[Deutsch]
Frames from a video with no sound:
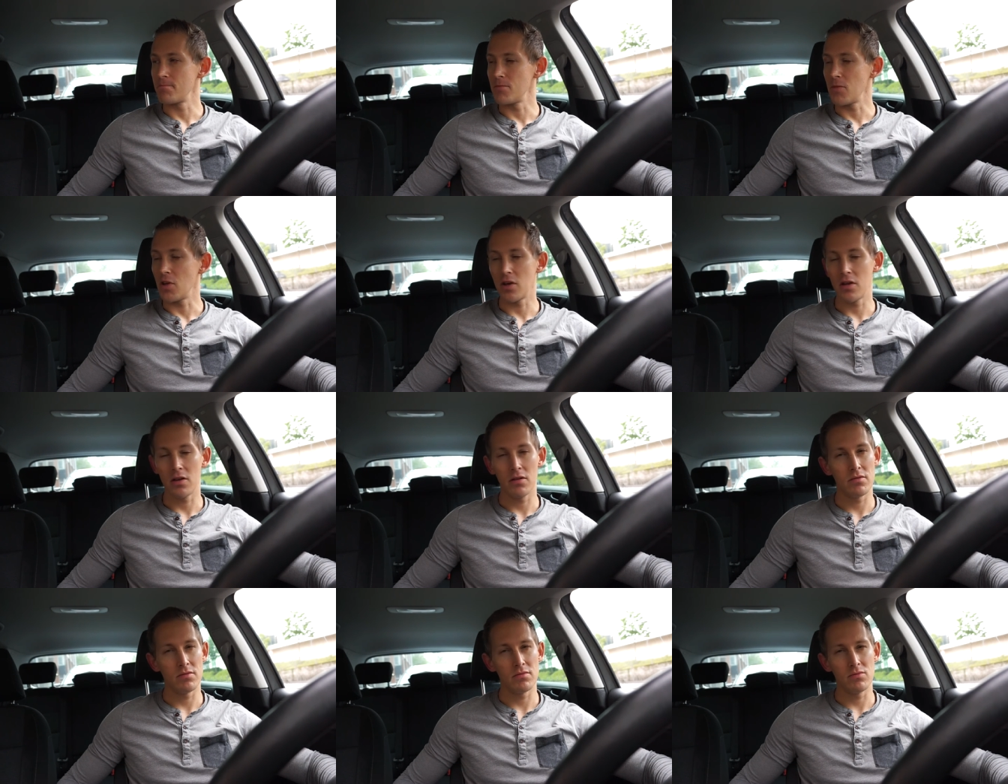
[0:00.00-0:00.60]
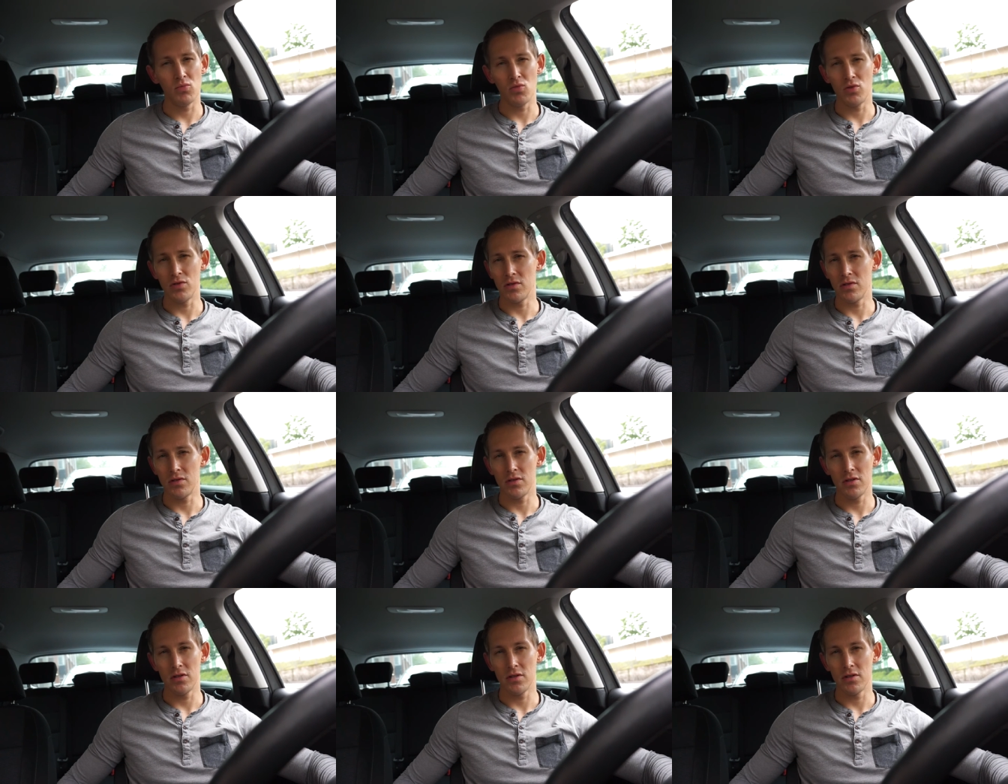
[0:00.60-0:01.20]
Nein, muss
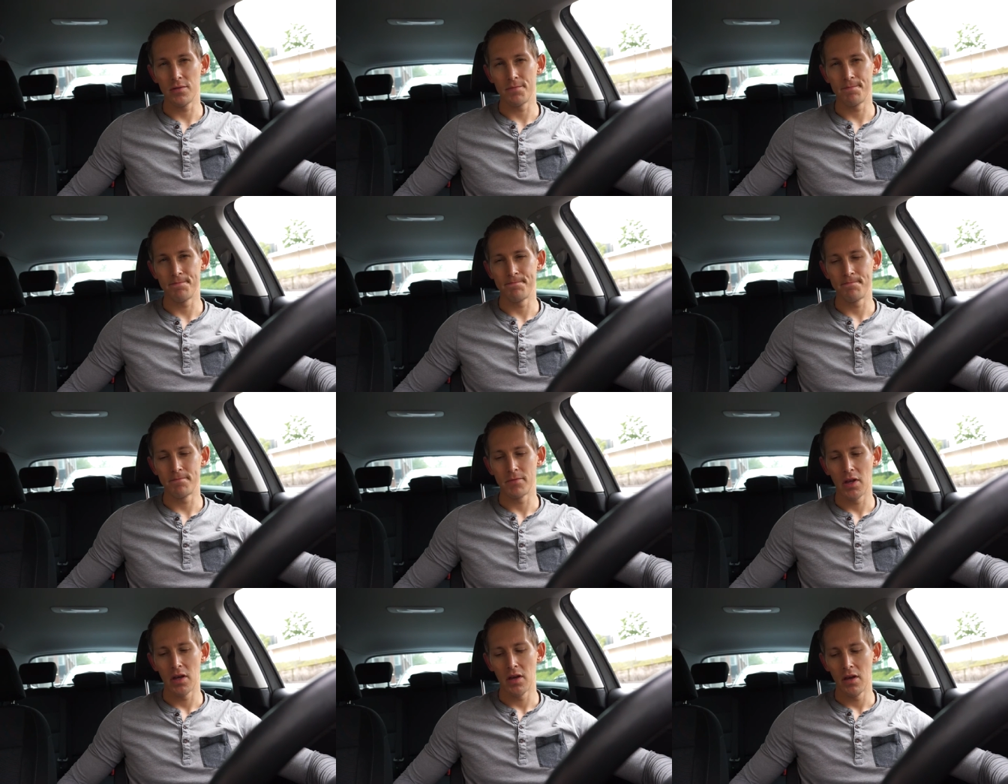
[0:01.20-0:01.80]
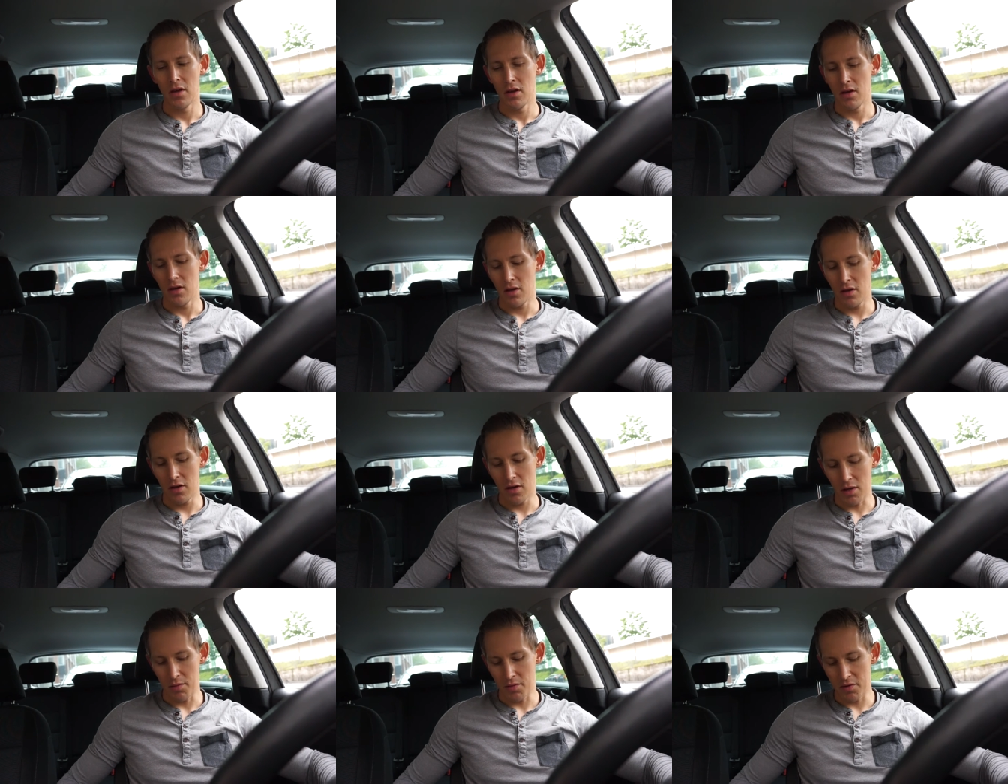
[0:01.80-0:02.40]
es nicht.
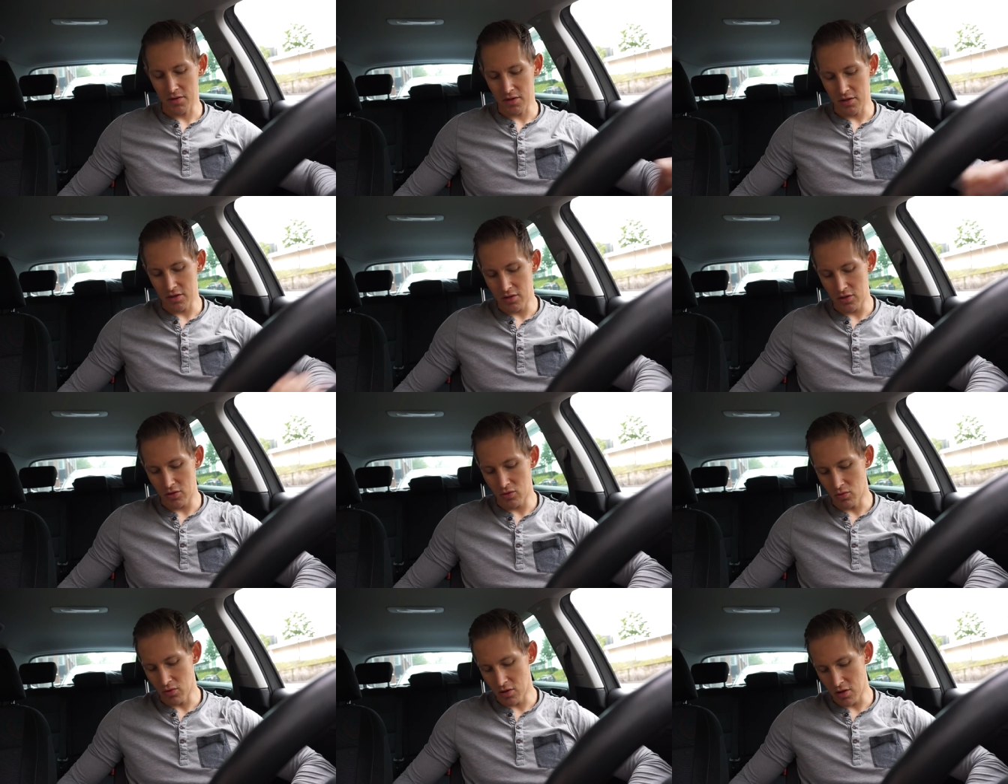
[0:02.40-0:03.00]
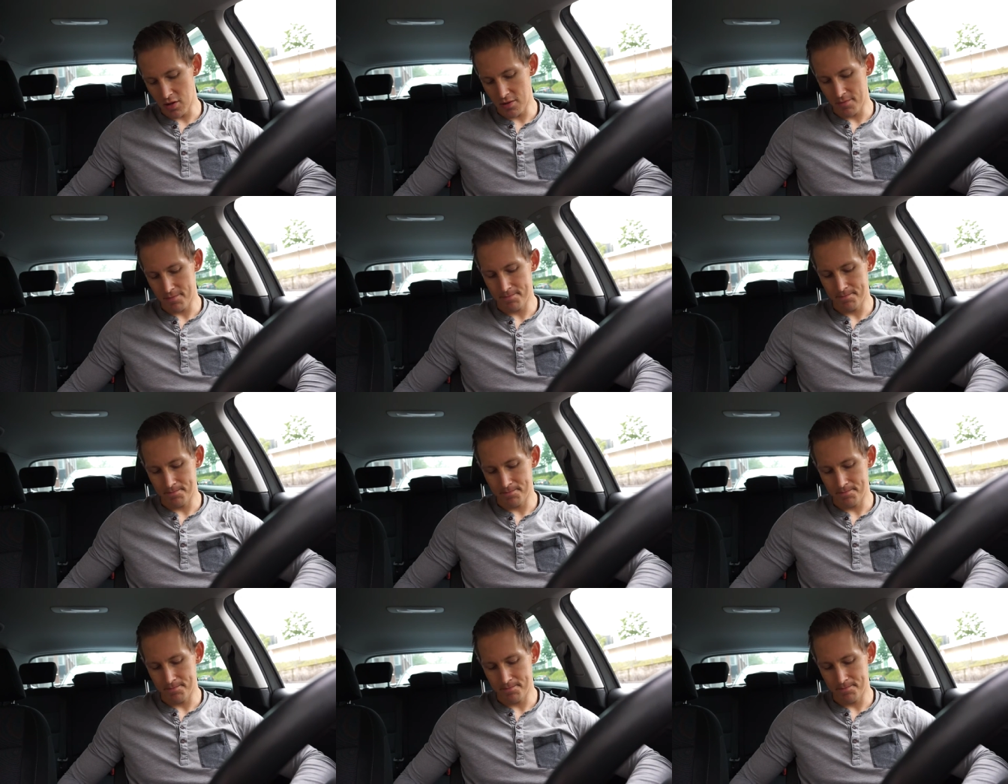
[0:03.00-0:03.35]
Ich habe jetzt richtig Hunger